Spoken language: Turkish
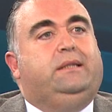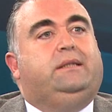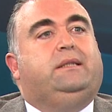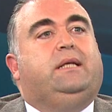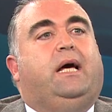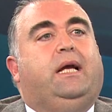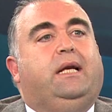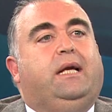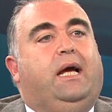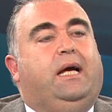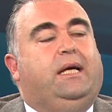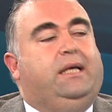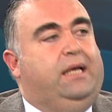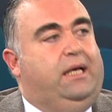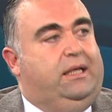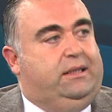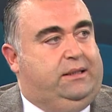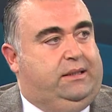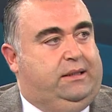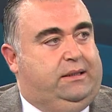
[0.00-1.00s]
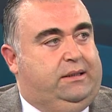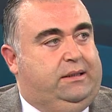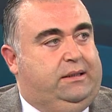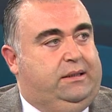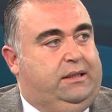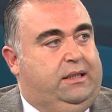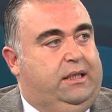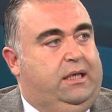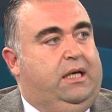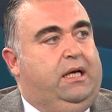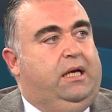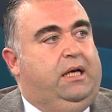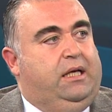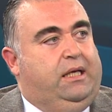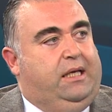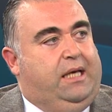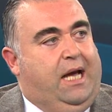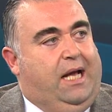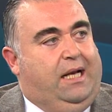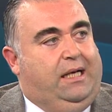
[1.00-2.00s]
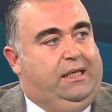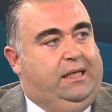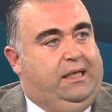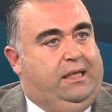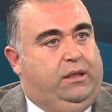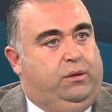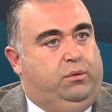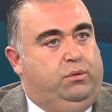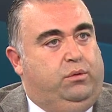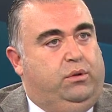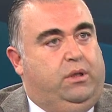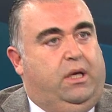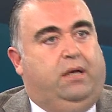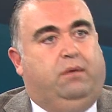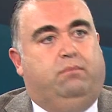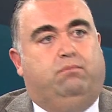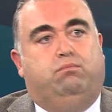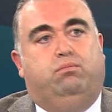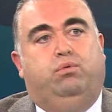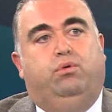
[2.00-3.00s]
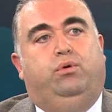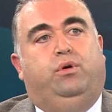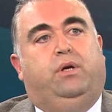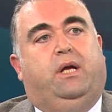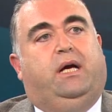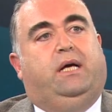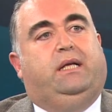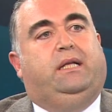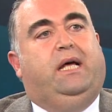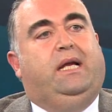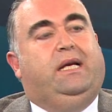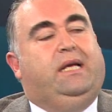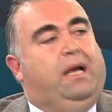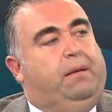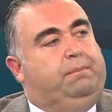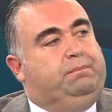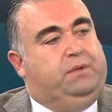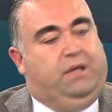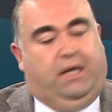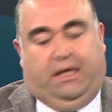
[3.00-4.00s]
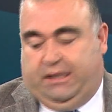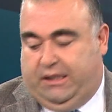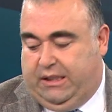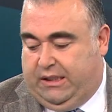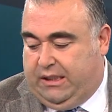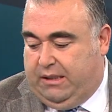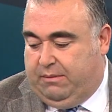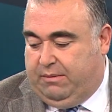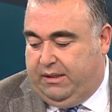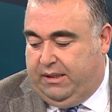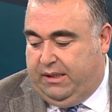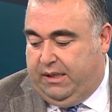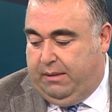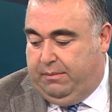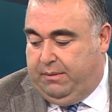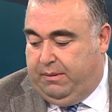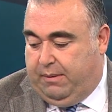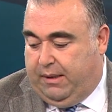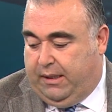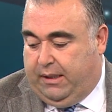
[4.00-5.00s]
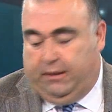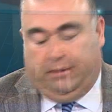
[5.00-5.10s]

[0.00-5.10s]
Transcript: Şimdi Sergen Yalçın'ın geldiği günden bugüne kadar yaptığı açıklamalara bir